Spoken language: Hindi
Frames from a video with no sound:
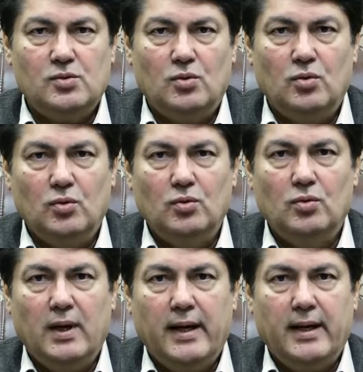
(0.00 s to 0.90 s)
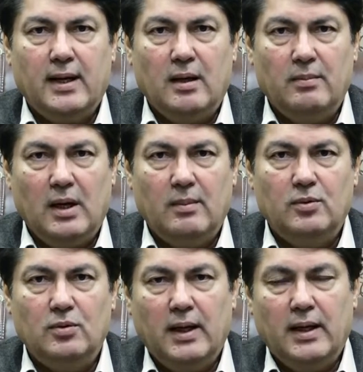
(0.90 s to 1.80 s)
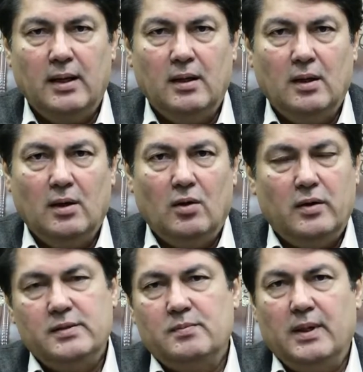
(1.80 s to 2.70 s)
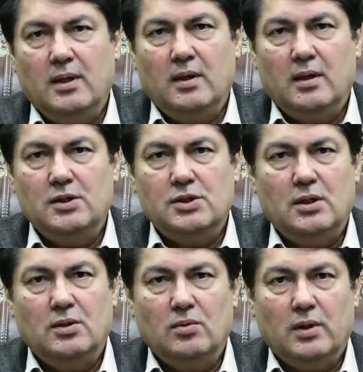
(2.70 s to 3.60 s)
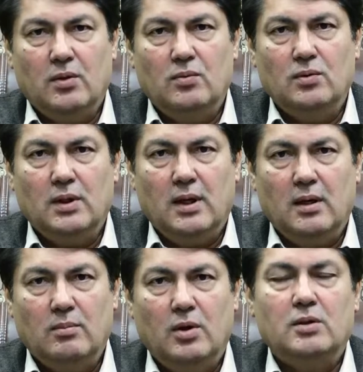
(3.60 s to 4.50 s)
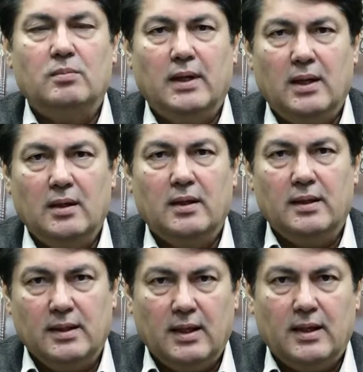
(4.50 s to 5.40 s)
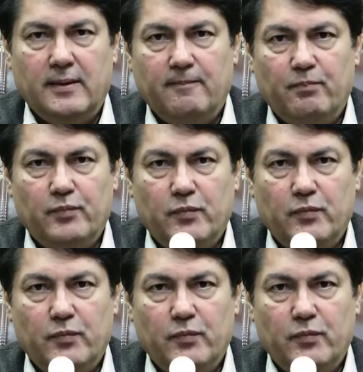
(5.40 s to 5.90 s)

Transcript: सुरखरू हुआ है कामयाब हुआ है और इसमें इन शहीदों के खून का बहुत बड़ा किरदार है